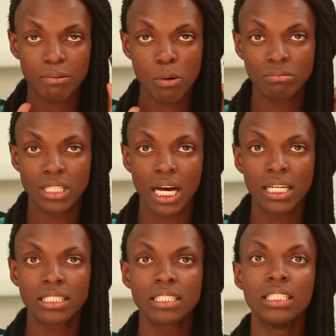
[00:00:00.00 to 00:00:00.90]
tava
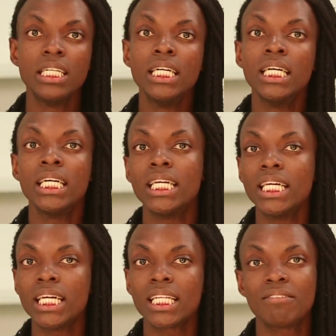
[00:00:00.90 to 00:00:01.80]
montada
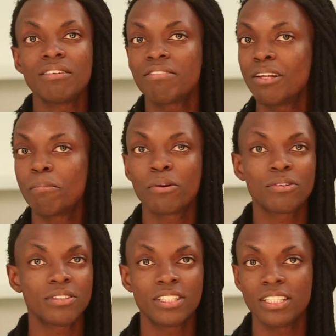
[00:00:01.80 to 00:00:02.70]
e ela veio falar um
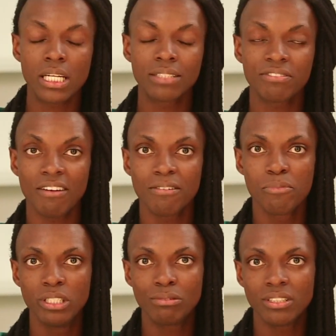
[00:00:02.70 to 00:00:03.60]
pouco que ela ficava
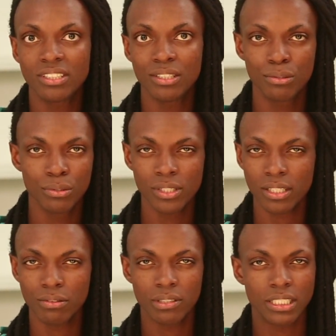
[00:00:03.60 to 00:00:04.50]
muito
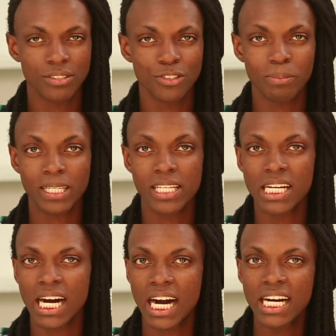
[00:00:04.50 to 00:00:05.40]
insegura com questão de
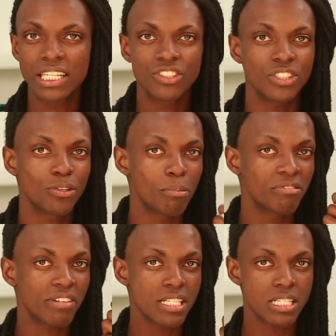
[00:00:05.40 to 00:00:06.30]
maquiagem,
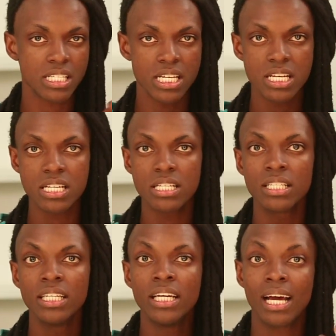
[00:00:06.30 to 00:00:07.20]
como fazer,
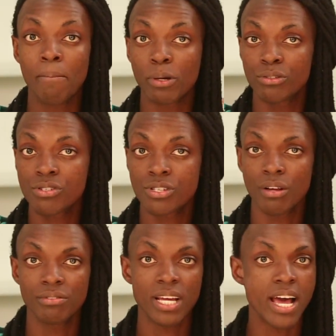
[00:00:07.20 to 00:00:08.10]
a
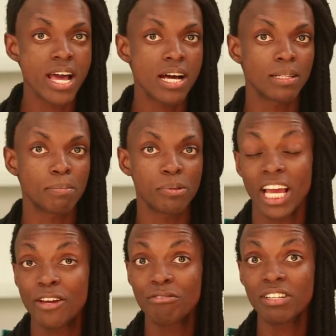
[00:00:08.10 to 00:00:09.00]
produção dela.
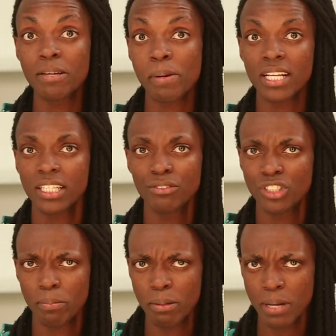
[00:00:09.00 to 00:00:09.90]
E aí eu falei para ela que não
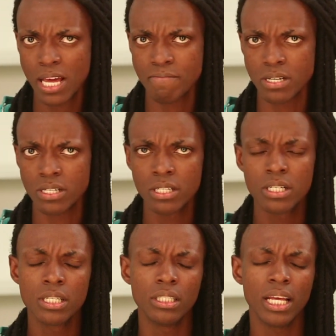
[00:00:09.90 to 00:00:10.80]
tinha problema,
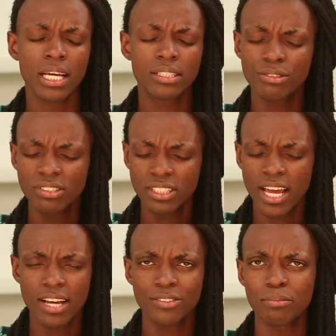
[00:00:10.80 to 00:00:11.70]
né? Que tudo
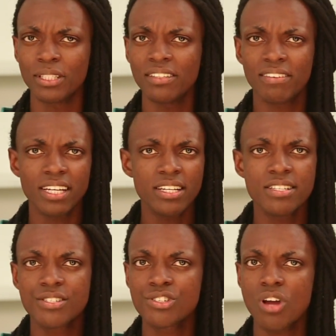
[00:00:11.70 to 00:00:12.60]
certo, amiga, vai
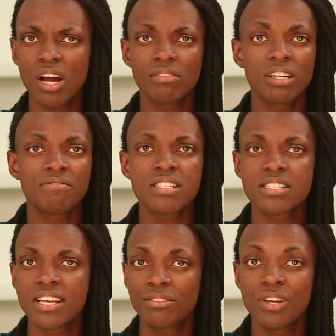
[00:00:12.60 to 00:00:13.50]
aí, se joga, vai
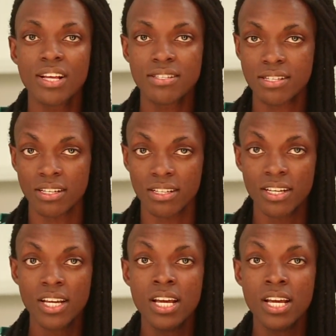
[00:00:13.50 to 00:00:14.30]
fazendo e é assim.